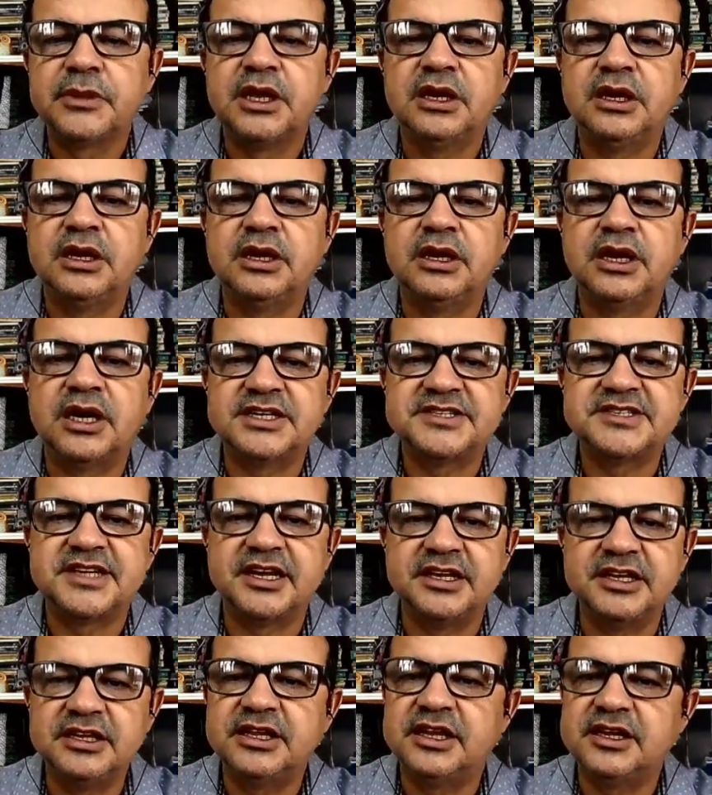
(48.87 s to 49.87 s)
É, a
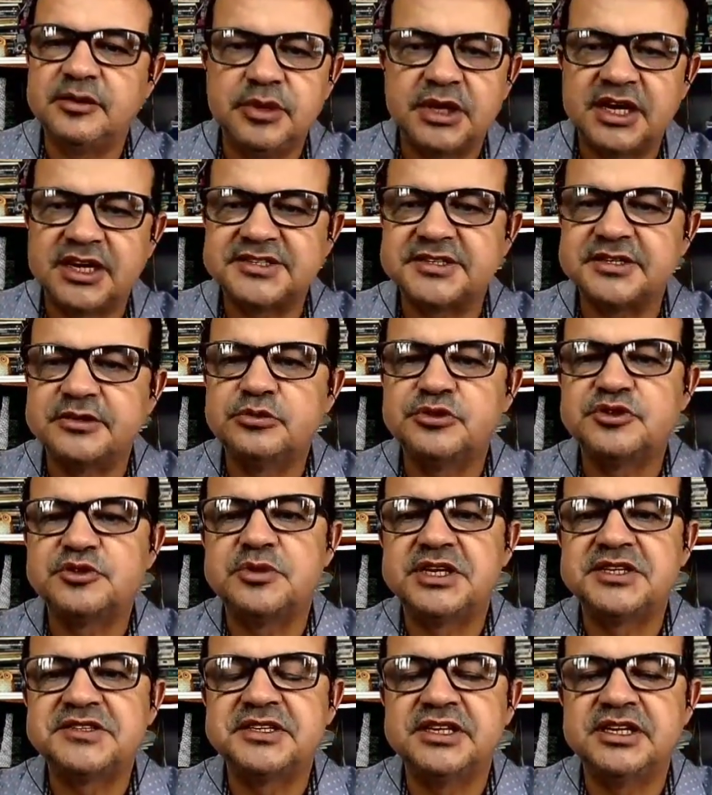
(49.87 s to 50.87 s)
saída, a liberação dos
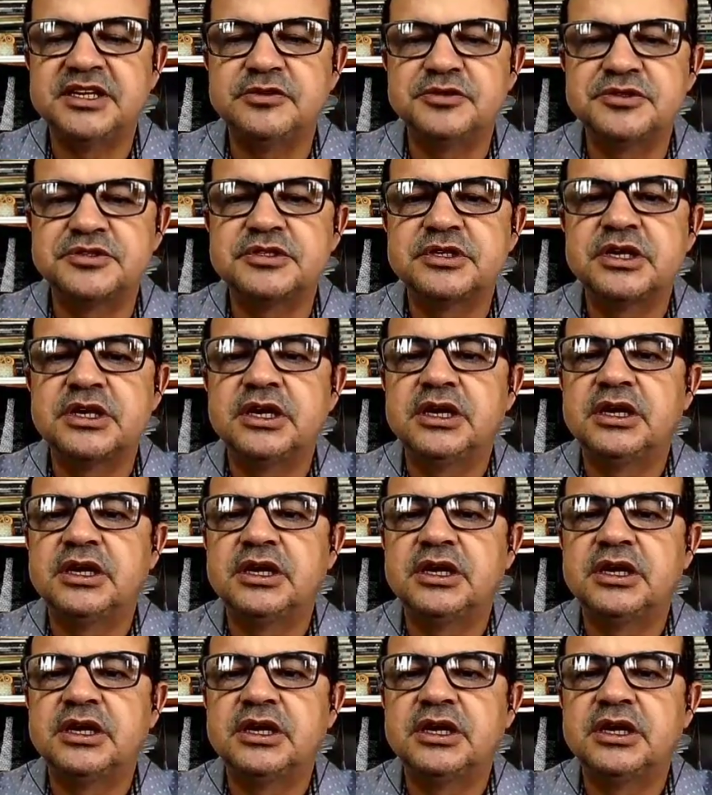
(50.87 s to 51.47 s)
brasileiros